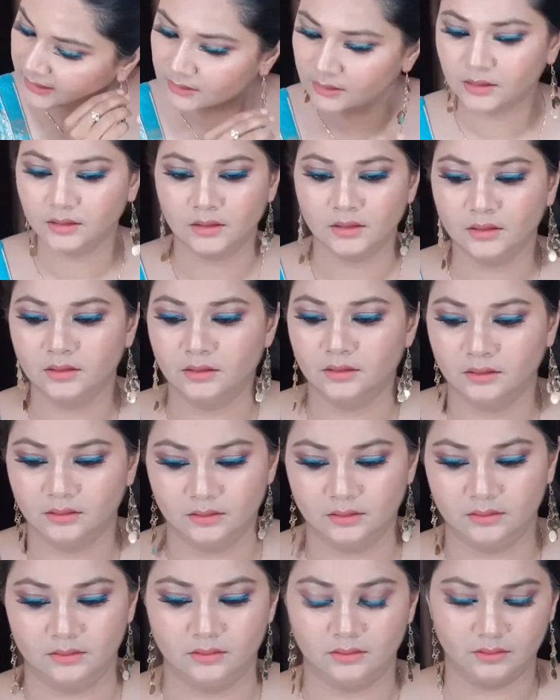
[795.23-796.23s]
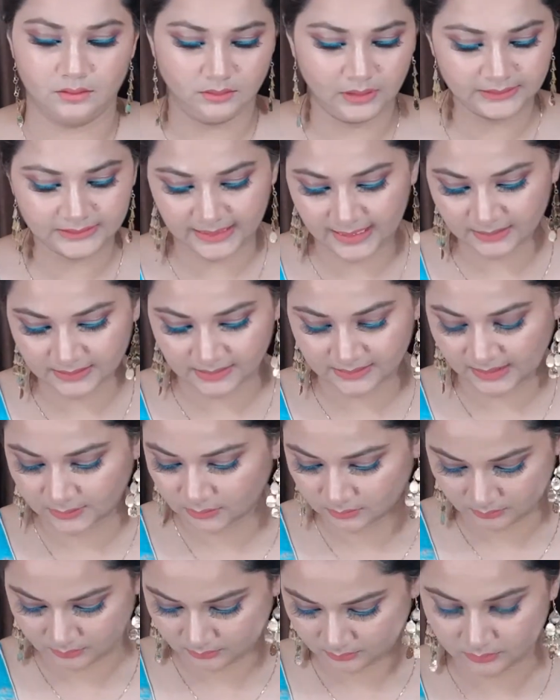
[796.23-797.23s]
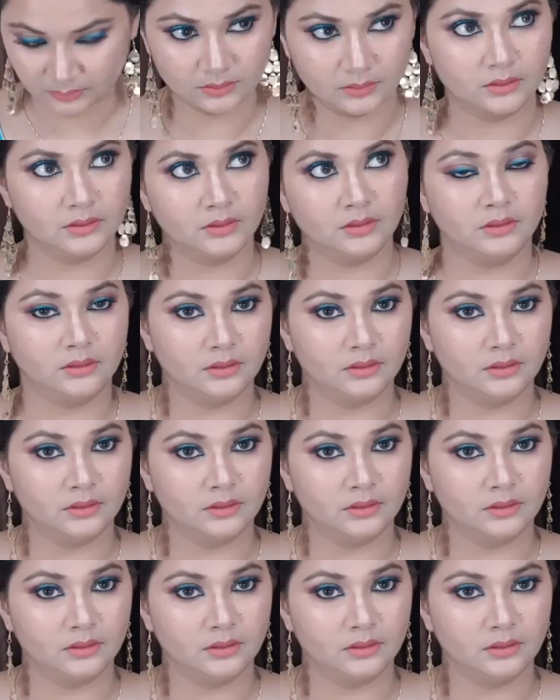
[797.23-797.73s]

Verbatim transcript: हेयर स्टाइल बिल्कुल पसंद नहीं आया मैंने इंस्टा पे रील्स